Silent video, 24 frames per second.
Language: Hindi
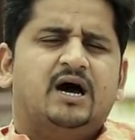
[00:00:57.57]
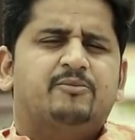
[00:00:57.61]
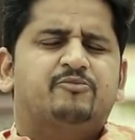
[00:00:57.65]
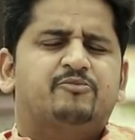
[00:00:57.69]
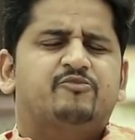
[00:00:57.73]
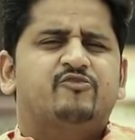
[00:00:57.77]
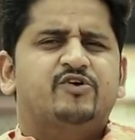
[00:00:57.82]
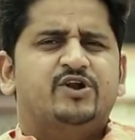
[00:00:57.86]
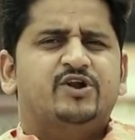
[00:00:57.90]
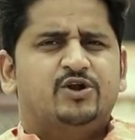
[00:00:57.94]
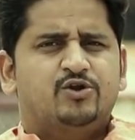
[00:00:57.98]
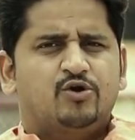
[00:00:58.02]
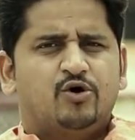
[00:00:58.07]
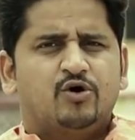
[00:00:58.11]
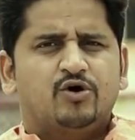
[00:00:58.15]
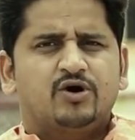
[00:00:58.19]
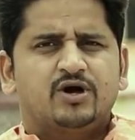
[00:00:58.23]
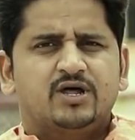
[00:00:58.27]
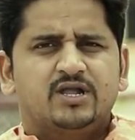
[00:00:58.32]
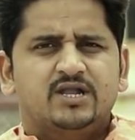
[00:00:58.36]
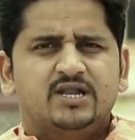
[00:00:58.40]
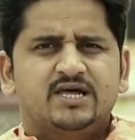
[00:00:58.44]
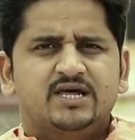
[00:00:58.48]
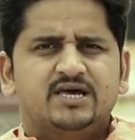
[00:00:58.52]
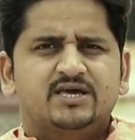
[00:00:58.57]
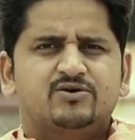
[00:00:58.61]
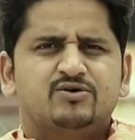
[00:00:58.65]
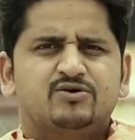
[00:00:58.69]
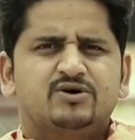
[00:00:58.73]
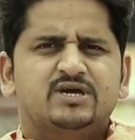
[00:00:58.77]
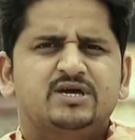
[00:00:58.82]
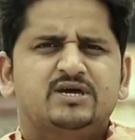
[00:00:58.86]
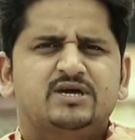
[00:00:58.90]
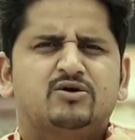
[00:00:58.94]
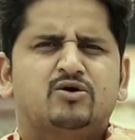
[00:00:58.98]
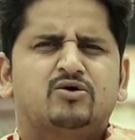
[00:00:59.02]
आप विदड्रॉ कर लें
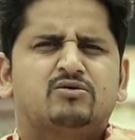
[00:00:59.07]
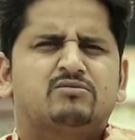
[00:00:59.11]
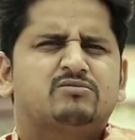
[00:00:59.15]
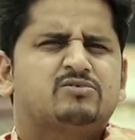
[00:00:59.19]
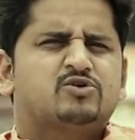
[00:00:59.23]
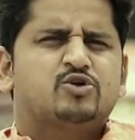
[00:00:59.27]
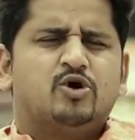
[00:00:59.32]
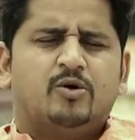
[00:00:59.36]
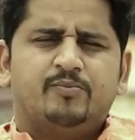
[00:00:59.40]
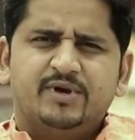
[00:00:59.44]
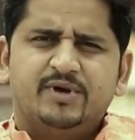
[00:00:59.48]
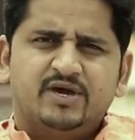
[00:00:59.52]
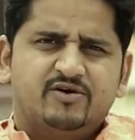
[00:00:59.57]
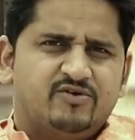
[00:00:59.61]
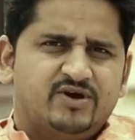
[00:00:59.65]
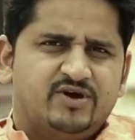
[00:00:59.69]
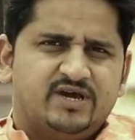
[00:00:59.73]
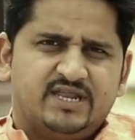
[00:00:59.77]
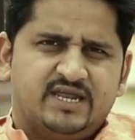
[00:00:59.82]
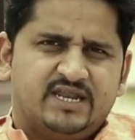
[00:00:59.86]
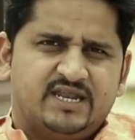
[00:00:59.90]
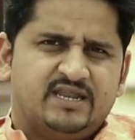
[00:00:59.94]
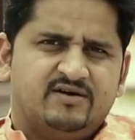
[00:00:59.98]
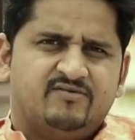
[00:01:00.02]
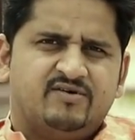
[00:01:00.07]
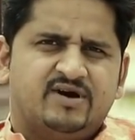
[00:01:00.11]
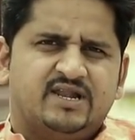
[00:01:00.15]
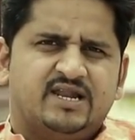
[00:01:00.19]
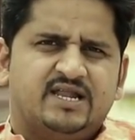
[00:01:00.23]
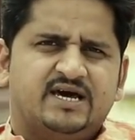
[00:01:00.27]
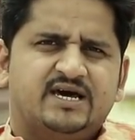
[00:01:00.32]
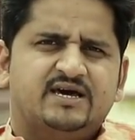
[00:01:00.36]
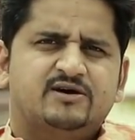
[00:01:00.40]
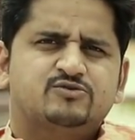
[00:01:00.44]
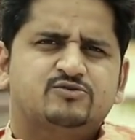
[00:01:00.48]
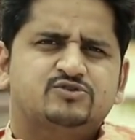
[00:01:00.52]
क्योंकि टॉपिक वही रहने
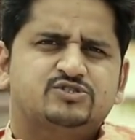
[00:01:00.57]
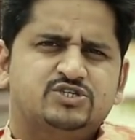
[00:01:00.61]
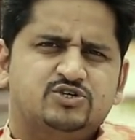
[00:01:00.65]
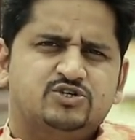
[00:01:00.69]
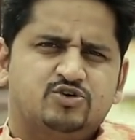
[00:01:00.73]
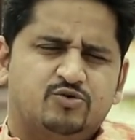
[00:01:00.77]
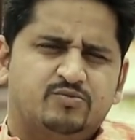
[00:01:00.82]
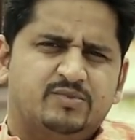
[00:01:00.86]
वाला है उसी